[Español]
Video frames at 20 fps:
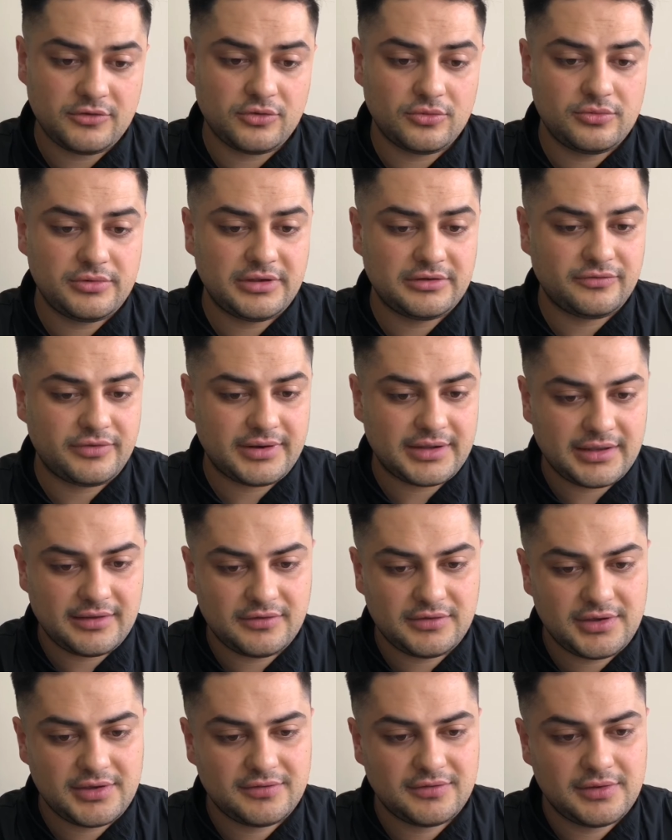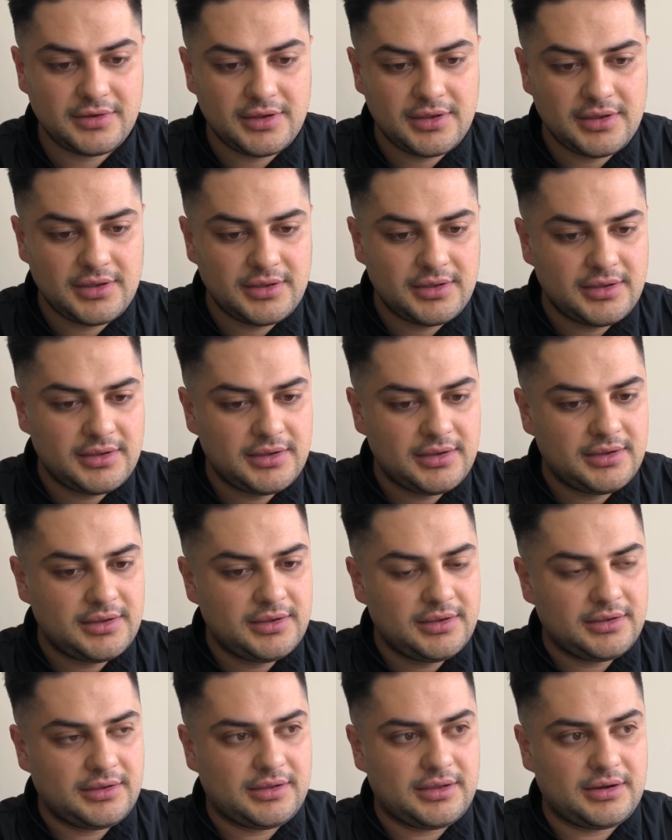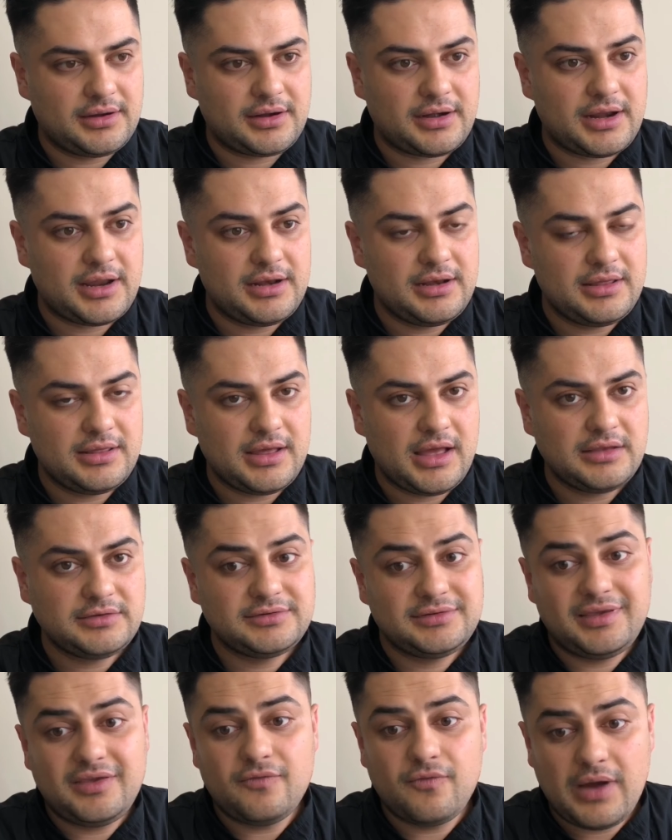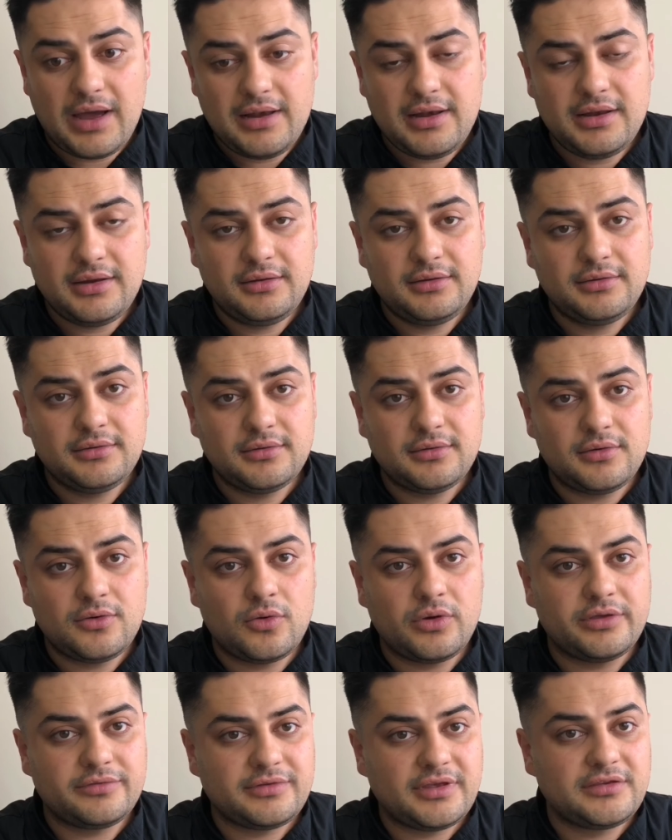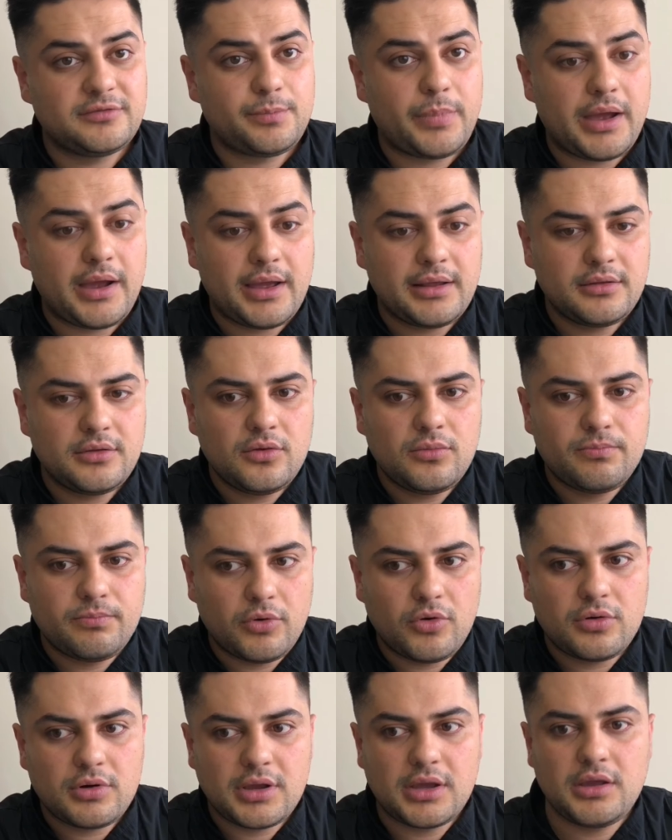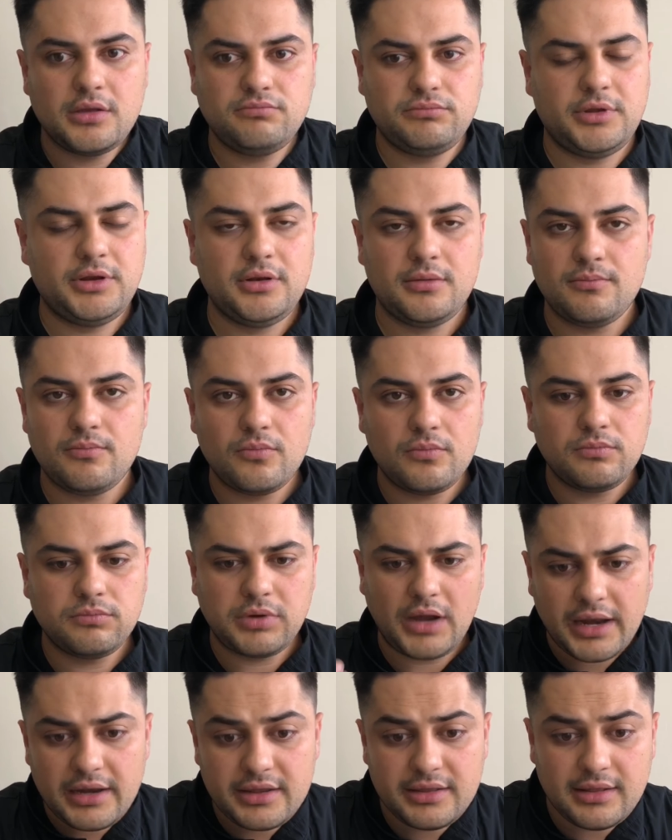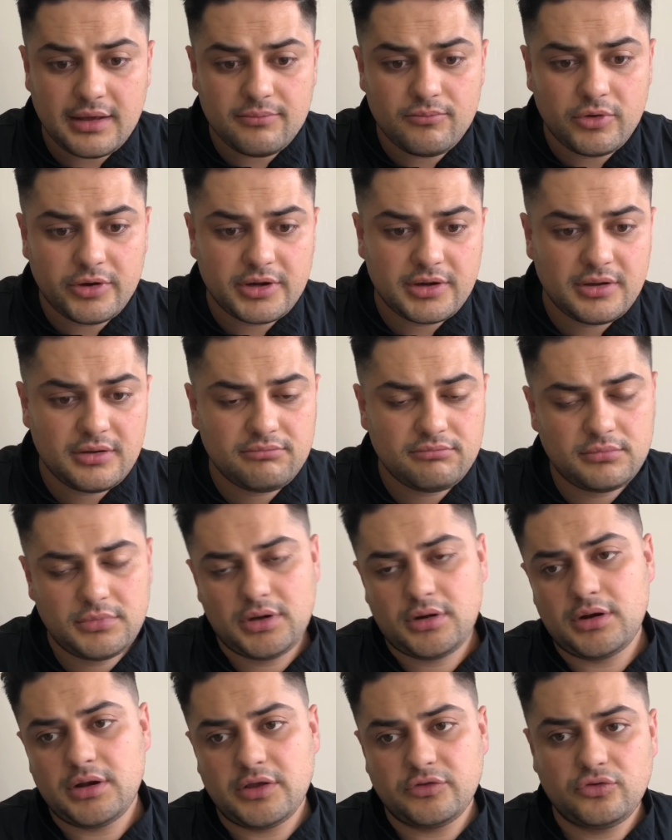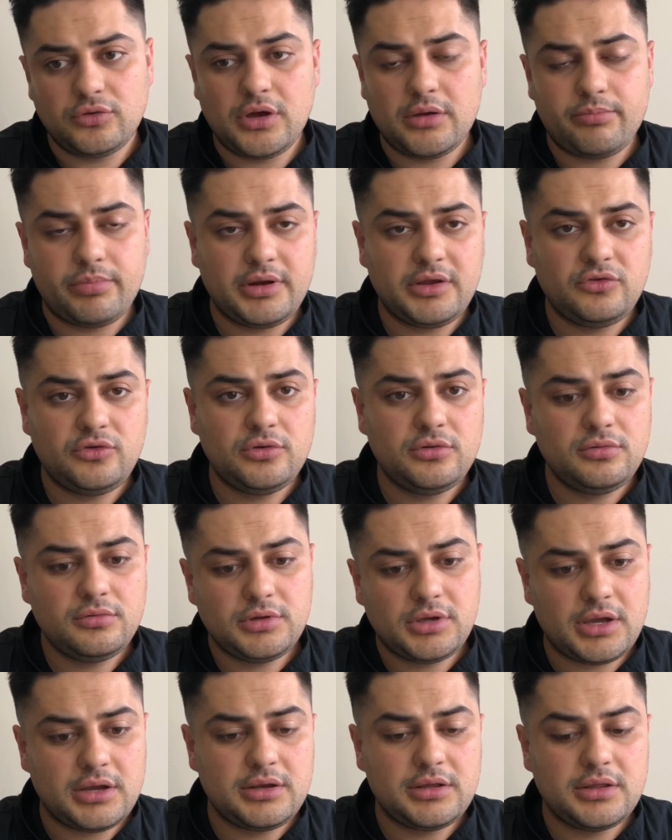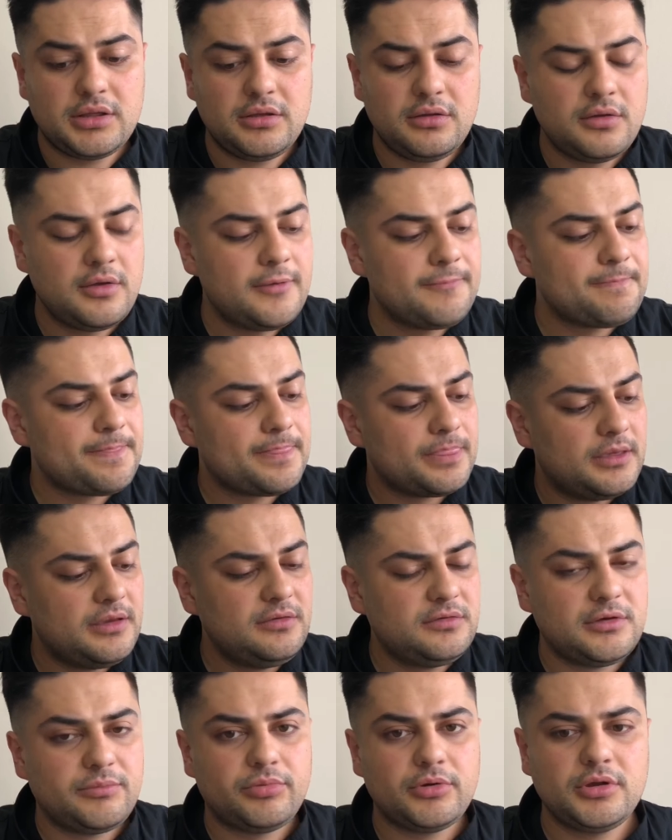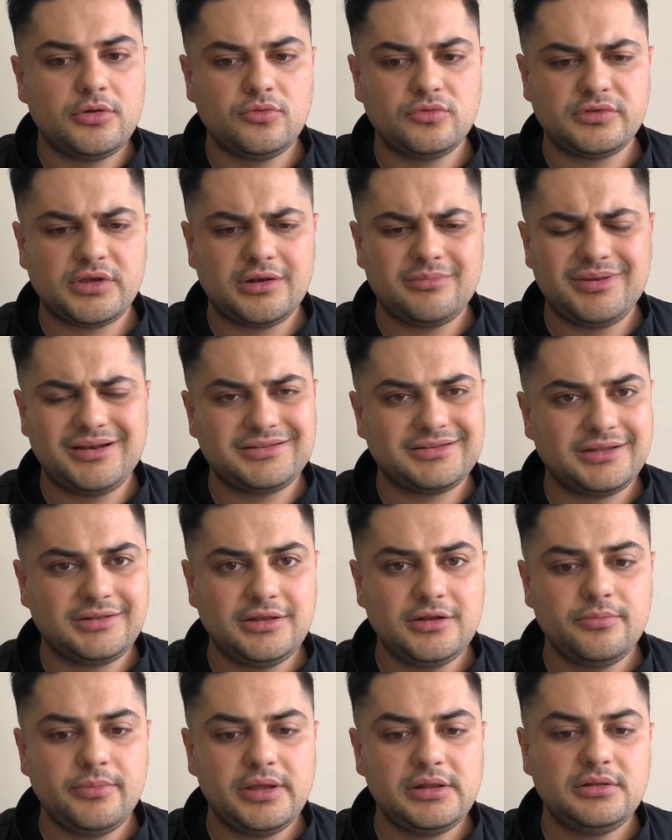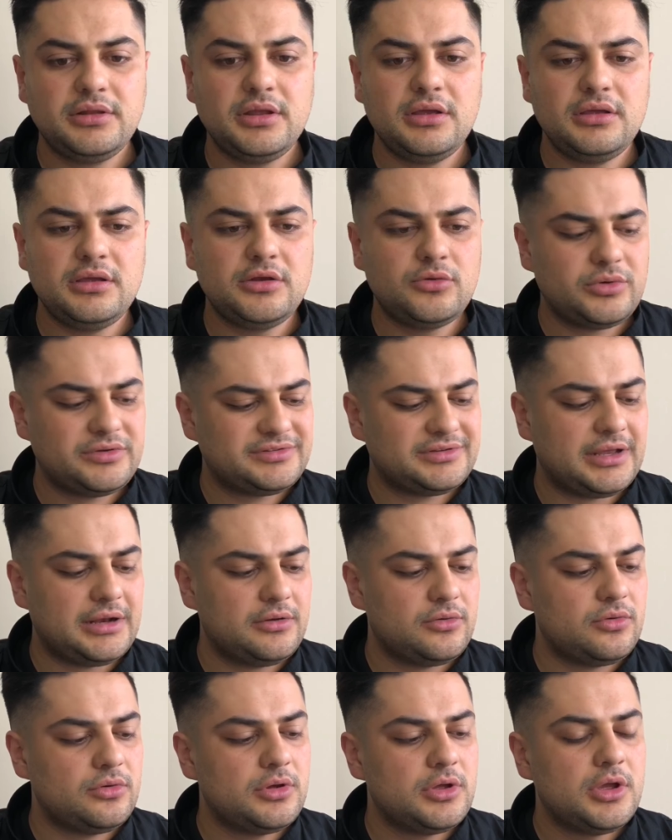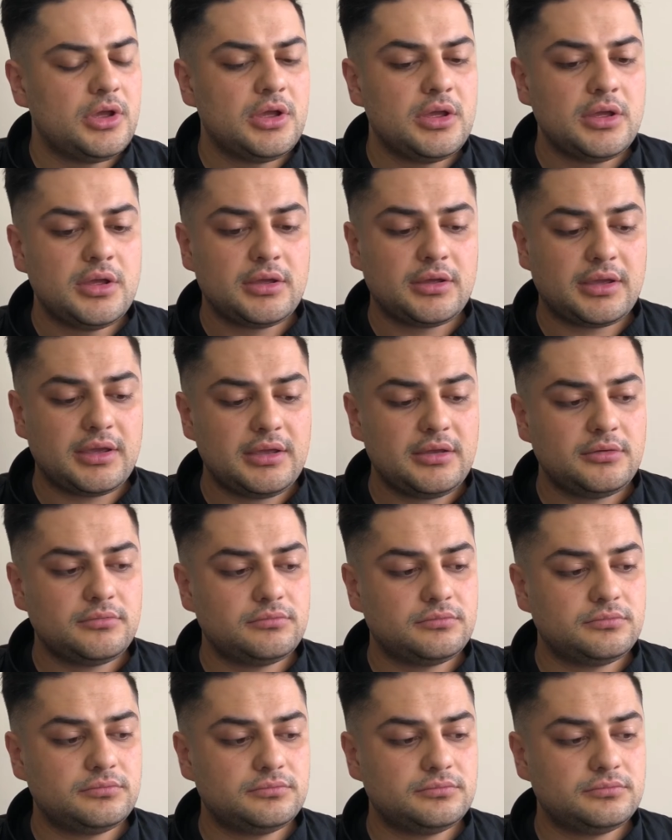Son unas fragancias que en realidad sí valen lo que estás pagando porque tienen calidad buena en relación a precio y calidad y se pueden usar versátilmente y no es algo que